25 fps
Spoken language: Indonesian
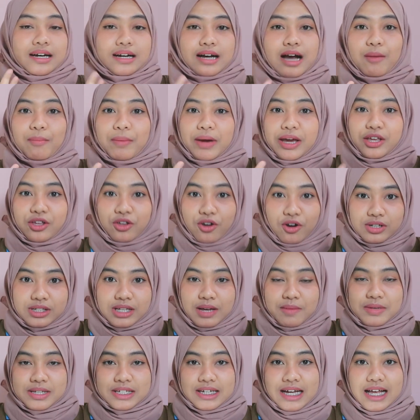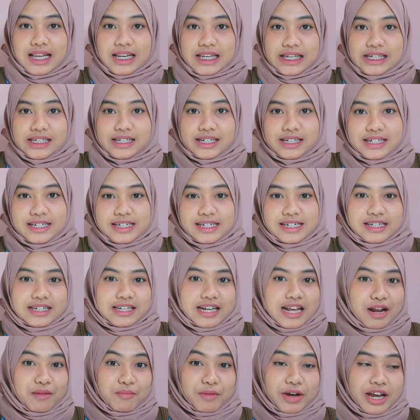nggak penyok sama sekali jadi
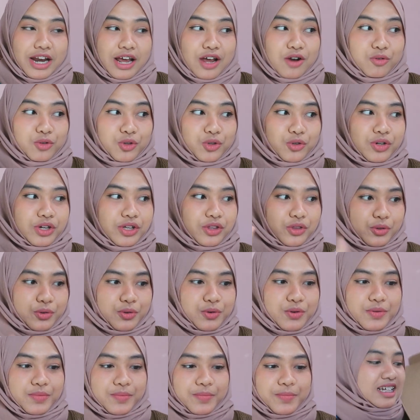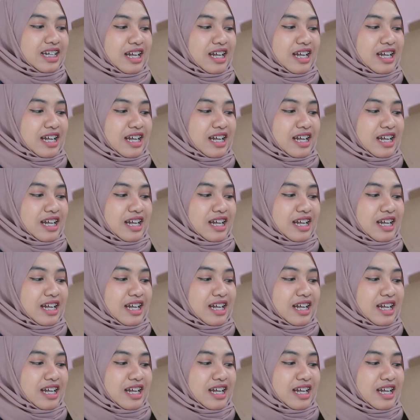dalam keadaan utuh gitu